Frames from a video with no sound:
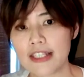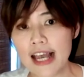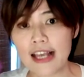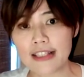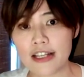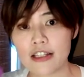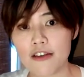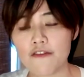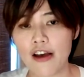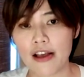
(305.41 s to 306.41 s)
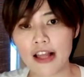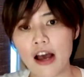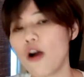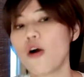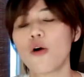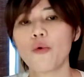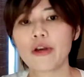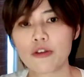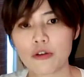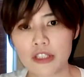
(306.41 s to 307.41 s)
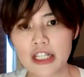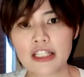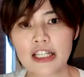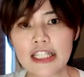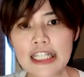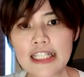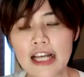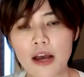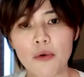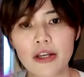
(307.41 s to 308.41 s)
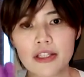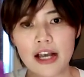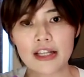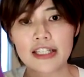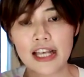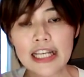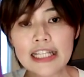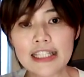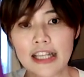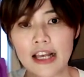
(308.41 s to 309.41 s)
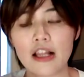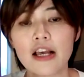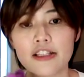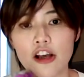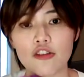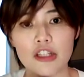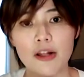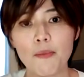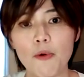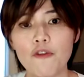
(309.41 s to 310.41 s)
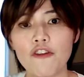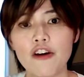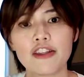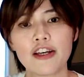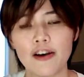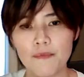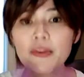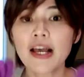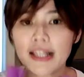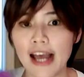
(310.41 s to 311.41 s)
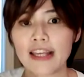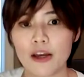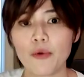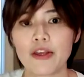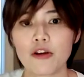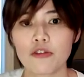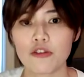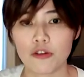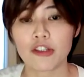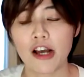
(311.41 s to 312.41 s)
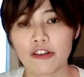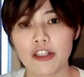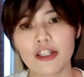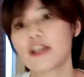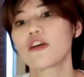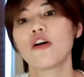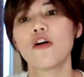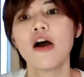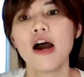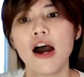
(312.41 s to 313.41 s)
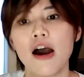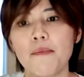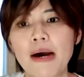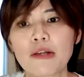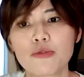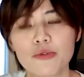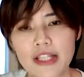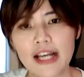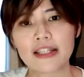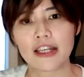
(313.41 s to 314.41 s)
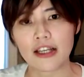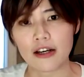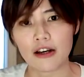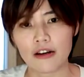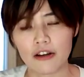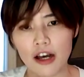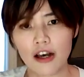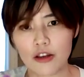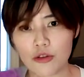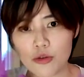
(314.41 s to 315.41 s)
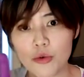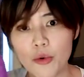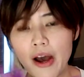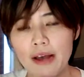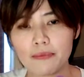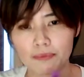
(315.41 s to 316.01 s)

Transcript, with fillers: 在健身房，然后会用健身器材，会长一些硬茧角质的部分呢，它也会有有效的能够啊、呃、帮助这样的一个呃舒缓，